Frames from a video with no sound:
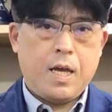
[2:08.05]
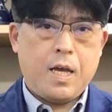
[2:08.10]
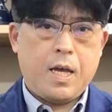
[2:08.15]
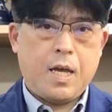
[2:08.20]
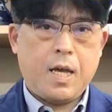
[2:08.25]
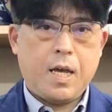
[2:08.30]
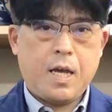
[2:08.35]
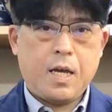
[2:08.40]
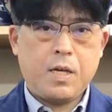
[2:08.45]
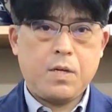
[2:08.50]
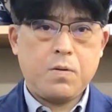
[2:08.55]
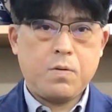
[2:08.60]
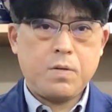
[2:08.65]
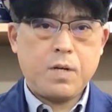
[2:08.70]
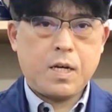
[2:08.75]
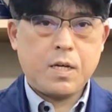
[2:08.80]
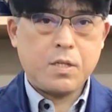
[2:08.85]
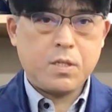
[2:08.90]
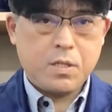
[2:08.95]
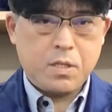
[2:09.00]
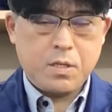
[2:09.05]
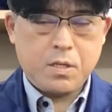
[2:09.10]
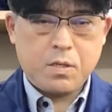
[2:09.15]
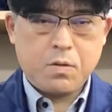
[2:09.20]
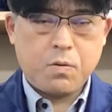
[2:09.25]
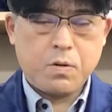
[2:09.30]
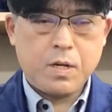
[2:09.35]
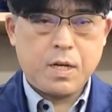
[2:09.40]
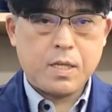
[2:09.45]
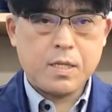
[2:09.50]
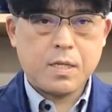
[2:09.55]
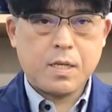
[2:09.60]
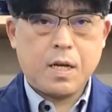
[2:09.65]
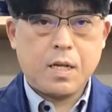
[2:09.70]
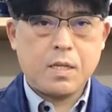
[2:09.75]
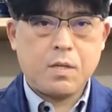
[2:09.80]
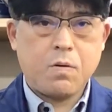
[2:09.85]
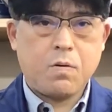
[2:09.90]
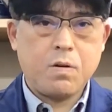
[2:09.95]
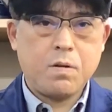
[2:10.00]
えー、いろんな靴取り
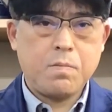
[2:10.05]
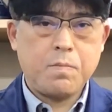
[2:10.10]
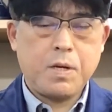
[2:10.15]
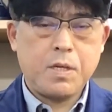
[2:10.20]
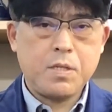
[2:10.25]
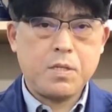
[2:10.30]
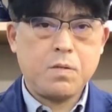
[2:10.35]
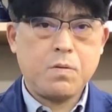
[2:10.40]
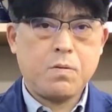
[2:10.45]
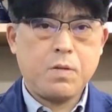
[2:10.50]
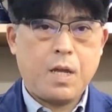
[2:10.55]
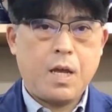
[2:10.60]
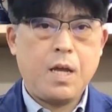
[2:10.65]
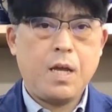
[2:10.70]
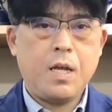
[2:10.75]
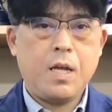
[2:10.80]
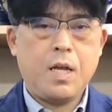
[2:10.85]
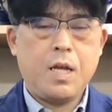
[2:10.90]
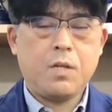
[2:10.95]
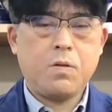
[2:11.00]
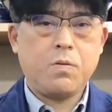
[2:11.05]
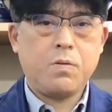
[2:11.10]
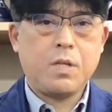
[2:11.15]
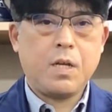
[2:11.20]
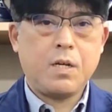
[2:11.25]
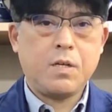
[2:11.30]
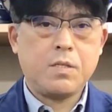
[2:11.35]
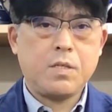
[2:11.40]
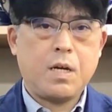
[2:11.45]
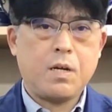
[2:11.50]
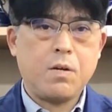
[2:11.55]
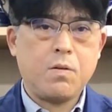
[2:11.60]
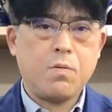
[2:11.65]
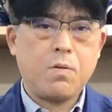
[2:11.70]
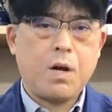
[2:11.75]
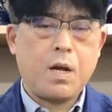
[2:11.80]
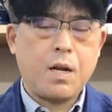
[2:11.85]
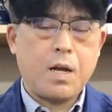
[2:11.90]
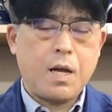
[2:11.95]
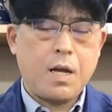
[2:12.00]
扱っておりますので、えどういった靴あるの
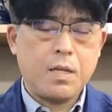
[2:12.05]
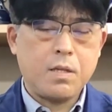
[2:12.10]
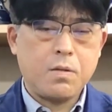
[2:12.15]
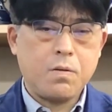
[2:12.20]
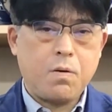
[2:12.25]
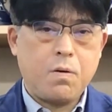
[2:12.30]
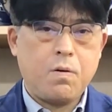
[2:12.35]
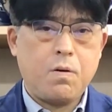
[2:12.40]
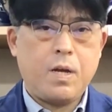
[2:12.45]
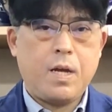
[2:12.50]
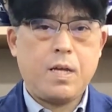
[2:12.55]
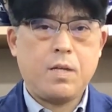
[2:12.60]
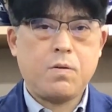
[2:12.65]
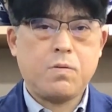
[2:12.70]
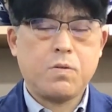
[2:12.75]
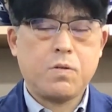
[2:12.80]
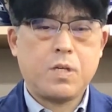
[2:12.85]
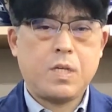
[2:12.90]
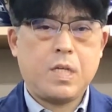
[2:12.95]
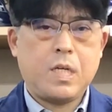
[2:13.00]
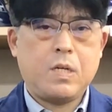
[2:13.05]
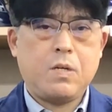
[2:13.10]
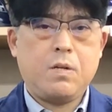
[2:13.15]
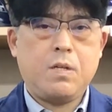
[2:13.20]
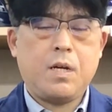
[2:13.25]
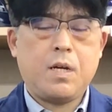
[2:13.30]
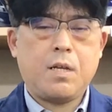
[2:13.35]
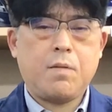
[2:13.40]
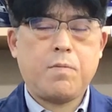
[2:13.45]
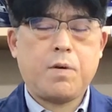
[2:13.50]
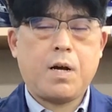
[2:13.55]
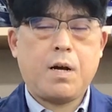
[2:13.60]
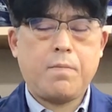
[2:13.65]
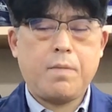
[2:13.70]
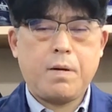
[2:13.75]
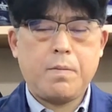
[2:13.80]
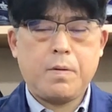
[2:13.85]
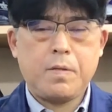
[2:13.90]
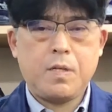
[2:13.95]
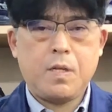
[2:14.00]
かなと、え覗きに来るだけでも
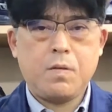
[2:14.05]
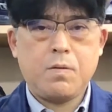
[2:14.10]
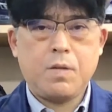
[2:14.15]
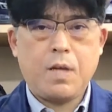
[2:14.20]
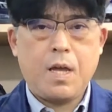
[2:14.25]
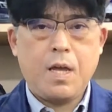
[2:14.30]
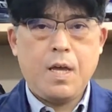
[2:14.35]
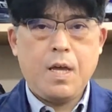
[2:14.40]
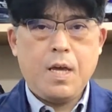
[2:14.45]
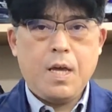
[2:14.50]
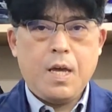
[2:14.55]
構いませんので、